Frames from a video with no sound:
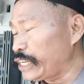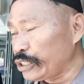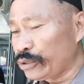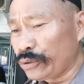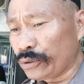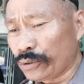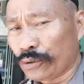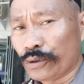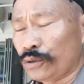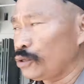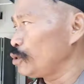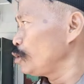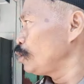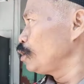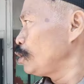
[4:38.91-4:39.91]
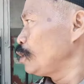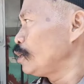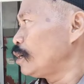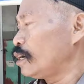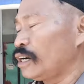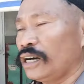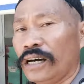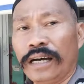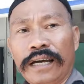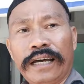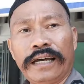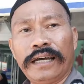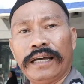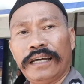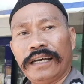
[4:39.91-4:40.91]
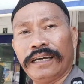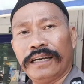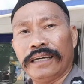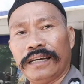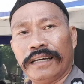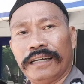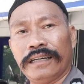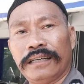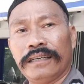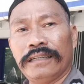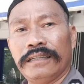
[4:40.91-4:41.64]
itu uh,